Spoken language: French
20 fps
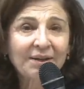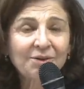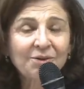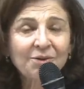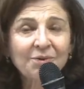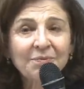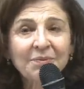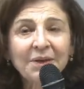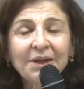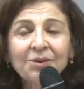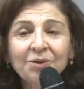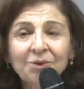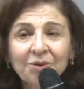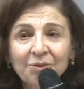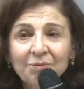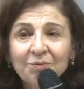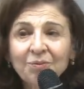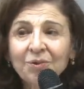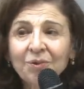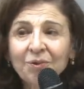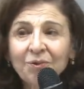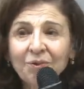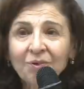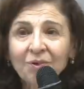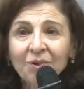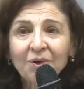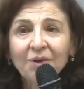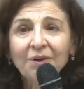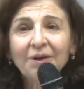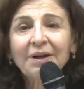le maître mot
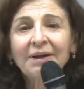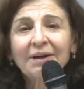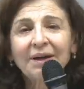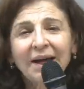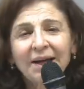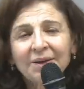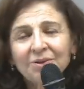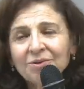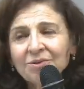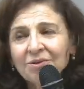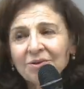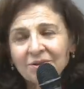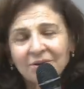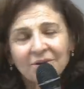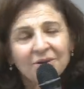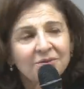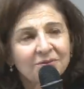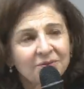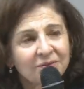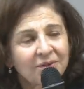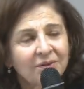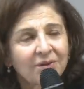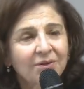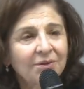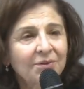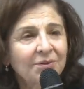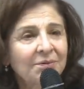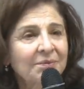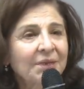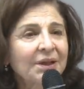adulte, enfant,
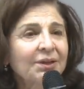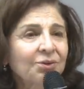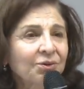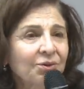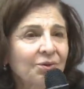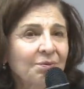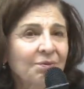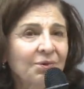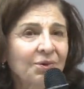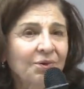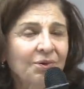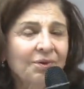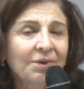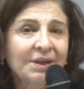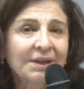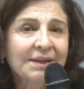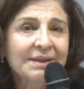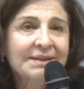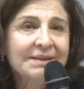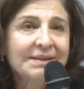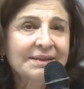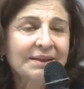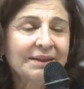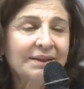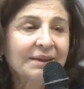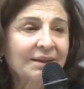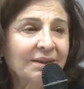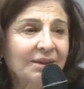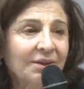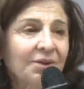le maître mot,
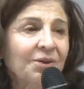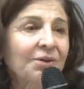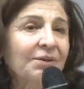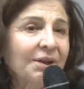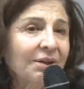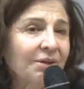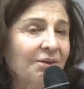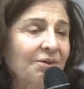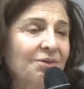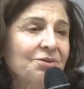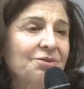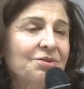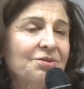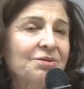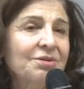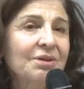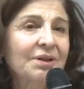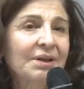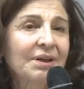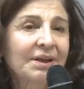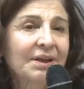c'est cohérence.